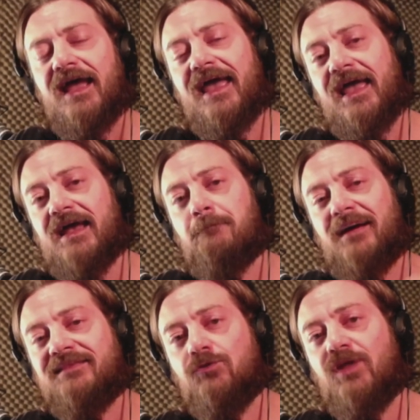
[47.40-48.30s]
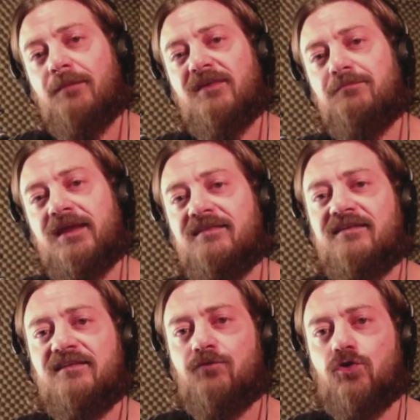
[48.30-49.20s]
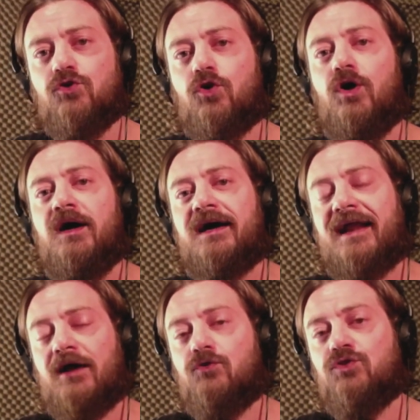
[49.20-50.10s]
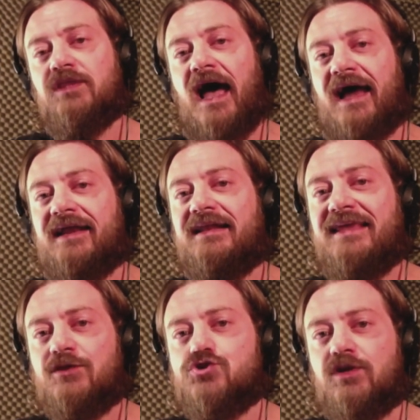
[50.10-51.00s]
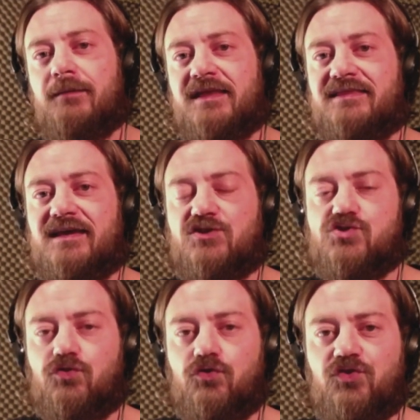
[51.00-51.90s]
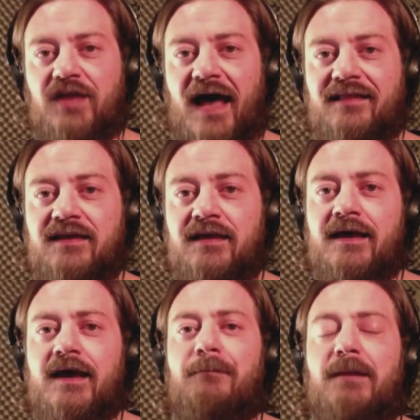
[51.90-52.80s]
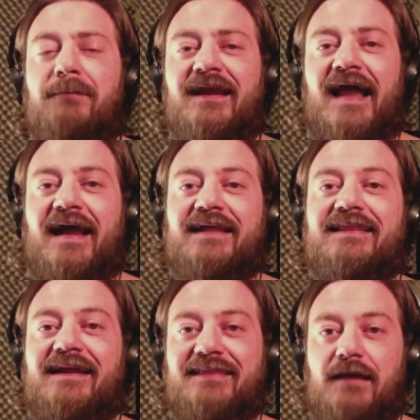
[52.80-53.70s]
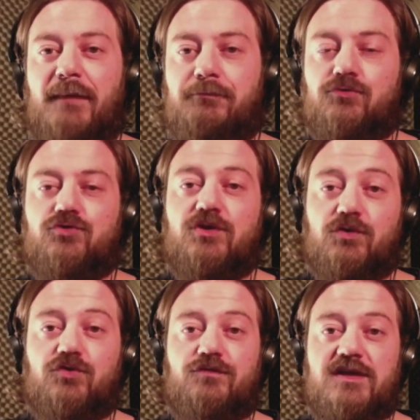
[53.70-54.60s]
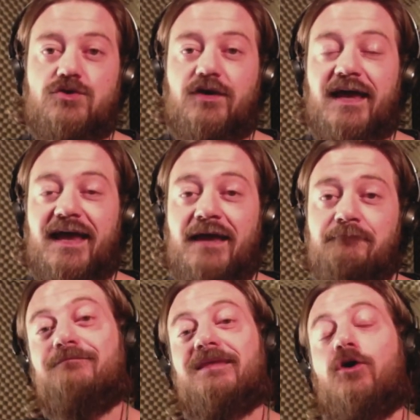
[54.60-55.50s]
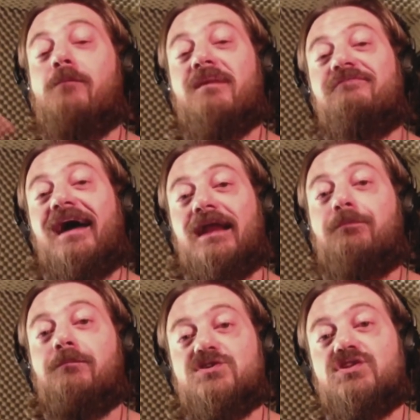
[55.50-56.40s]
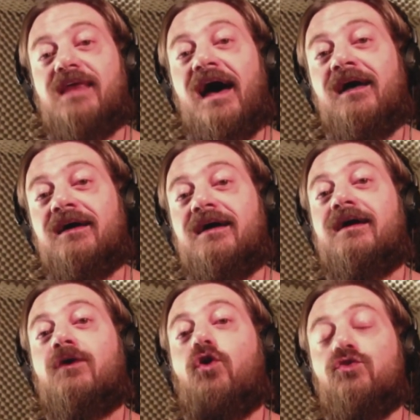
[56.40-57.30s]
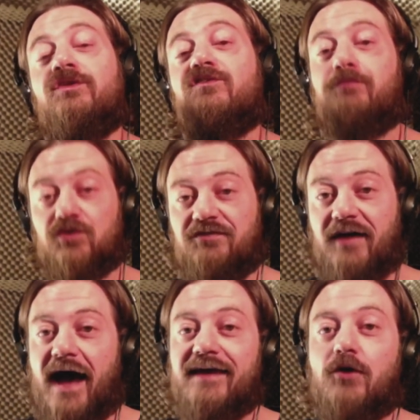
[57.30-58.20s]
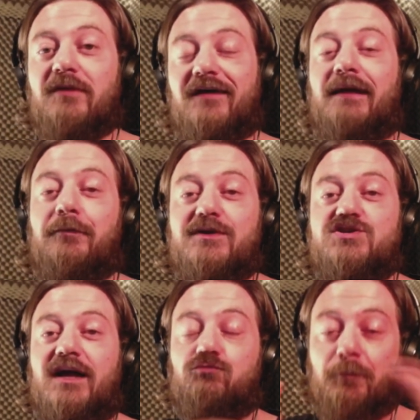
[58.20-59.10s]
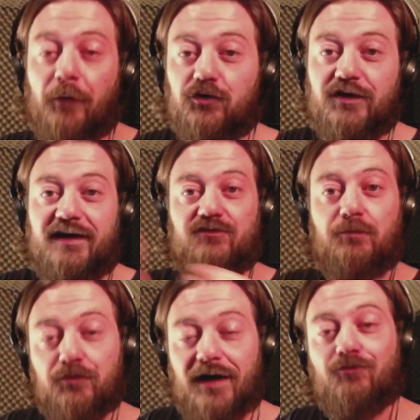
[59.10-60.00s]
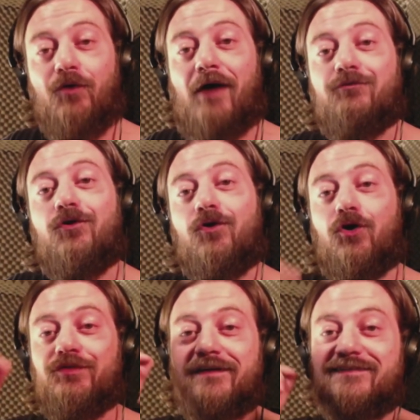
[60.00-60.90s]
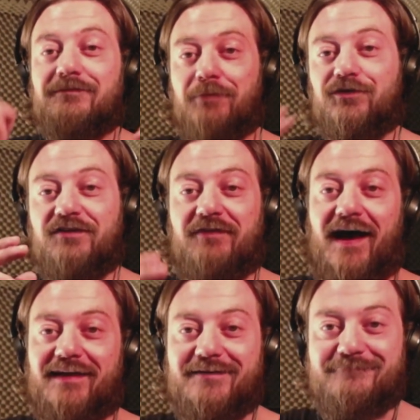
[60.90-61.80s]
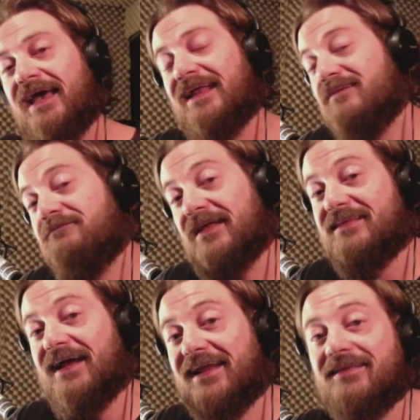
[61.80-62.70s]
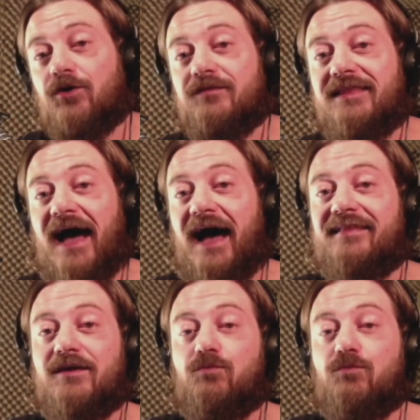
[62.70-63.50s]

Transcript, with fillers: E partendo dalla mia esperienza ti voglio raccontare gli aggiornamenti che ci sono stati per parlare del tema appunto di questo video che è come fare la pubblicità con Spotify, come fare la pubblicità al tuo podcast oppure al tuo audio con Spotify. E infatti la grande novità di